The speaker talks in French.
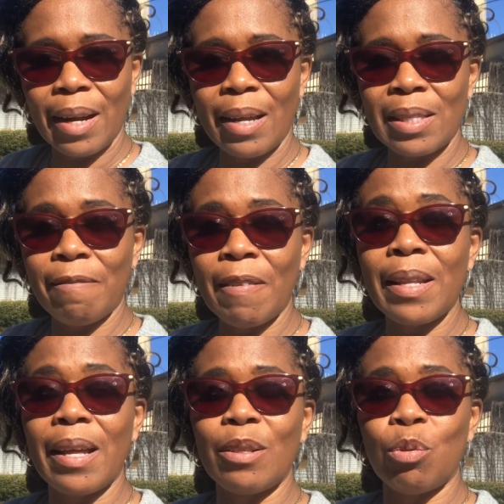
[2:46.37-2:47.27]
les enfants
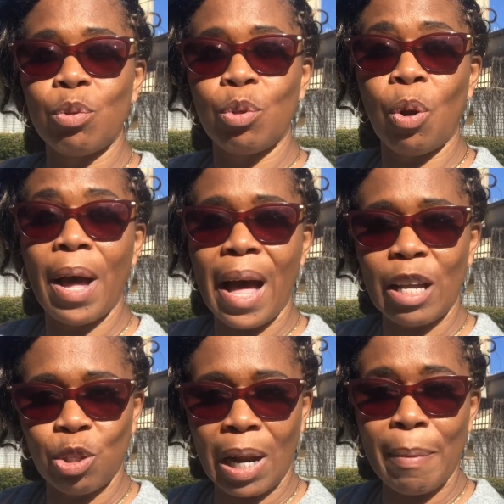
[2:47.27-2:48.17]
de, de leur
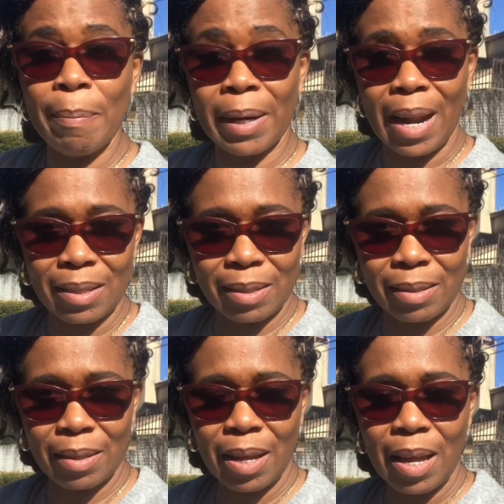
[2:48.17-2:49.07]
âge, dans la même
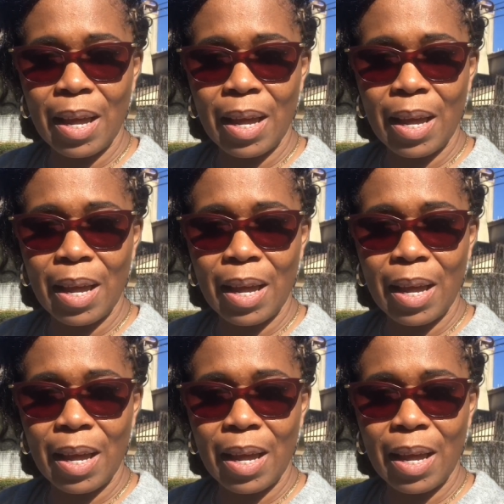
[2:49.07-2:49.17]
classe.